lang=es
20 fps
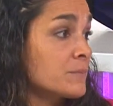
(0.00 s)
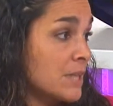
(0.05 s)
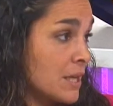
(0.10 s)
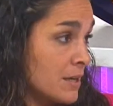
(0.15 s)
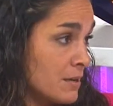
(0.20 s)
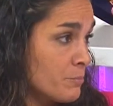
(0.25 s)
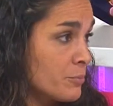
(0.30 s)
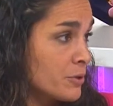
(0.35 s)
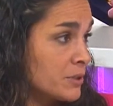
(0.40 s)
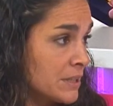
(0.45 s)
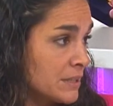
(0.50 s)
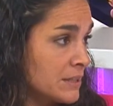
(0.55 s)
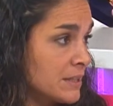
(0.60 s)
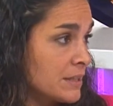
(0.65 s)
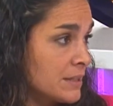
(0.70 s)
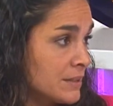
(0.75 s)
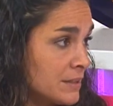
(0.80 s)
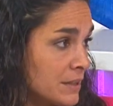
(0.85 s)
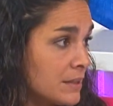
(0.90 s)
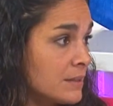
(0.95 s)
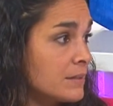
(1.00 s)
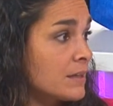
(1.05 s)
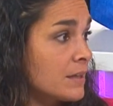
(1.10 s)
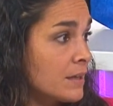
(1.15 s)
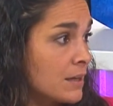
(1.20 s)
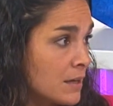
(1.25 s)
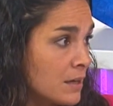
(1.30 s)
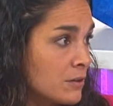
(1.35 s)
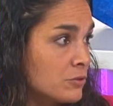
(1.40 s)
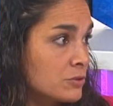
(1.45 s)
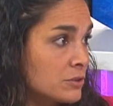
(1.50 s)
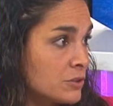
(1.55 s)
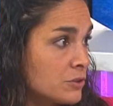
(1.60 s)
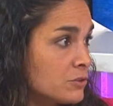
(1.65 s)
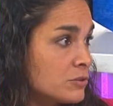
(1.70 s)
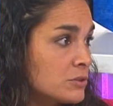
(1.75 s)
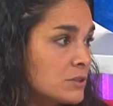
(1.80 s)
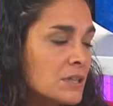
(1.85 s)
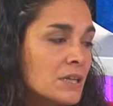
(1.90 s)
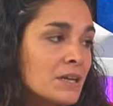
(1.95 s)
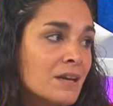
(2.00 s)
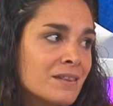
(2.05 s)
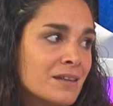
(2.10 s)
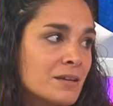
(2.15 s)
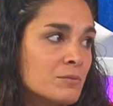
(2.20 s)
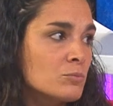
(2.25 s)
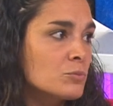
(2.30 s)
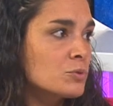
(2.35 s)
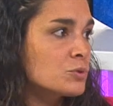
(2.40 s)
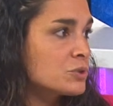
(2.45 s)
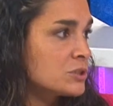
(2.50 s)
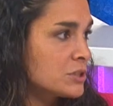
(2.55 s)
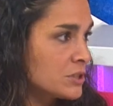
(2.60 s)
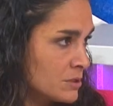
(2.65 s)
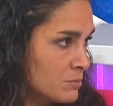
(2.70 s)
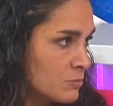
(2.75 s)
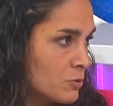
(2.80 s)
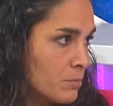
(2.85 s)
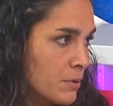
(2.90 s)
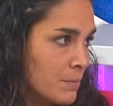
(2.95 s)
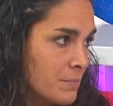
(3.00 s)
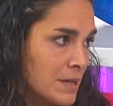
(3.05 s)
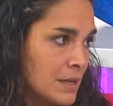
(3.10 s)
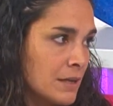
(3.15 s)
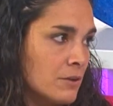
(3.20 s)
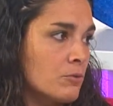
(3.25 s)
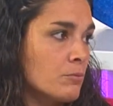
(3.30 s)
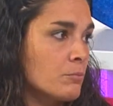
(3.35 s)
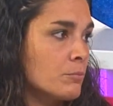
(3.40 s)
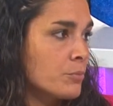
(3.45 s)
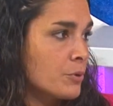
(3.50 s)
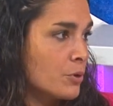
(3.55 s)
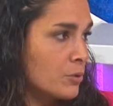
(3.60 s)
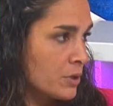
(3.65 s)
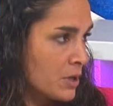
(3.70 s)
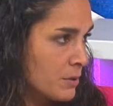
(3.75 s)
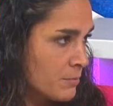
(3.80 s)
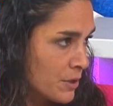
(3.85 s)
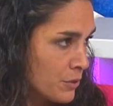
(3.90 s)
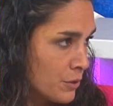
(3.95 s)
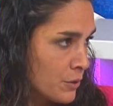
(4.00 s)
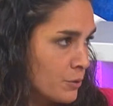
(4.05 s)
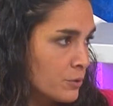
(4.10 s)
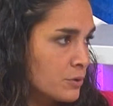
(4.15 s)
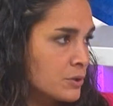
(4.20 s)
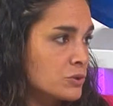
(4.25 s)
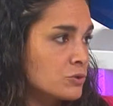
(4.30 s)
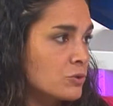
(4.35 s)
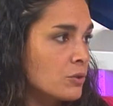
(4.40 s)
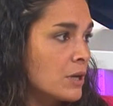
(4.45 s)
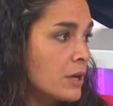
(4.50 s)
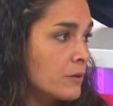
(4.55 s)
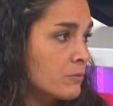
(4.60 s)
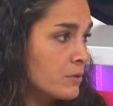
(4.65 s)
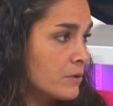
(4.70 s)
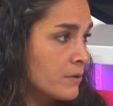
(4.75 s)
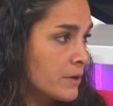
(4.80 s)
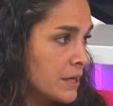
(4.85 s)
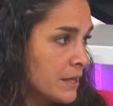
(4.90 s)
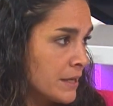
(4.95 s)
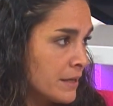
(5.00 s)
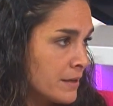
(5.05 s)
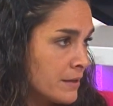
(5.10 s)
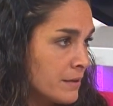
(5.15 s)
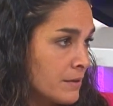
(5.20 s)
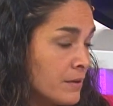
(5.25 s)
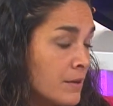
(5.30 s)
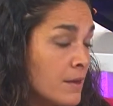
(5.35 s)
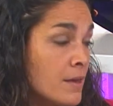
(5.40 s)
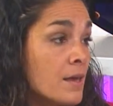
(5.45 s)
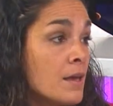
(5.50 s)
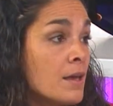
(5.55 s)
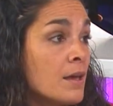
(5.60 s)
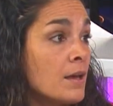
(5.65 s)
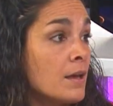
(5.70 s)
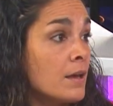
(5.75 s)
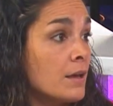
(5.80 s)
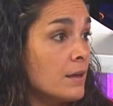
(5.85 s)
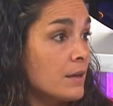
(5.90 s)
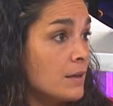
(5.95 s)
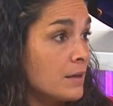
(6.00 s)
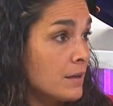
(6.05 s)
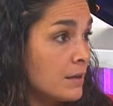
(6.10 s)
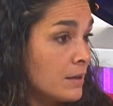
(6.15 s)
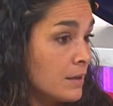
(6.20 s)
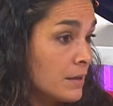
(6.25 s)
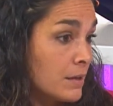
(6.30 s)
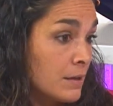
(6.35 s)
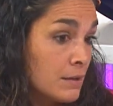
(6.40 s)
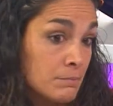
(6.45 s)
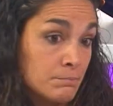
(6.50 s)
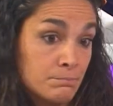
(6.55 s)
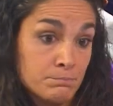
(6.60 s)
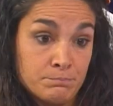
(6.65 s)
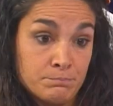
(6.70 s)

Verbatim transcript: tan importante que tienen de cara a los niños, tienen que hacer muchísimo papeleo, programaciones con la nueva ley, eh,